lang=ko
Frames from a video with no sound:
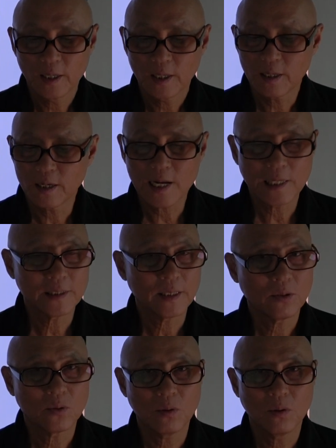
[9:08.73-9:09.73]
그러나
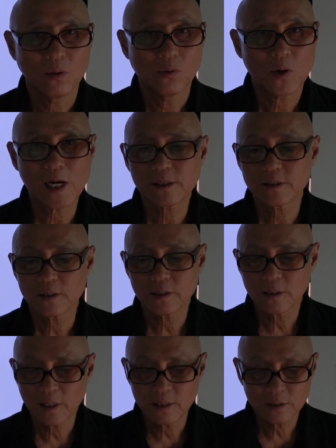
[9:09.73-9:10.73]
아직도
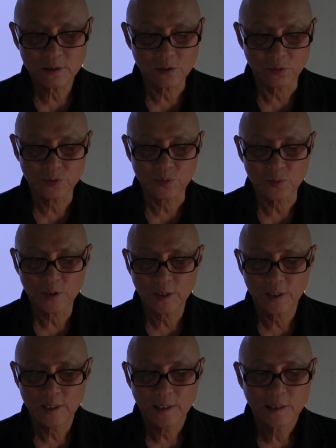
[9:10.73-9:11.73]
확정된 것은 없습니다.
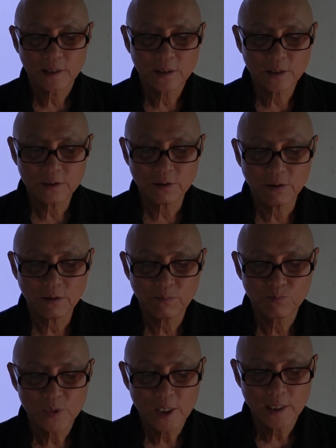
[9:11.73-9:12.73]

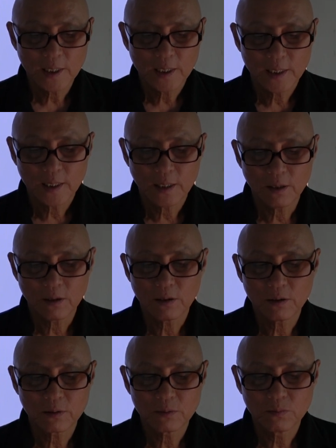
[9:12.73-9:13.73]
그래서
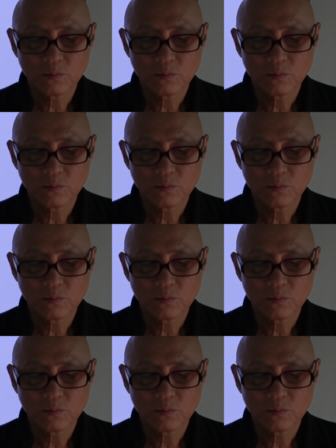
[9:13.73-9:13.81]
어,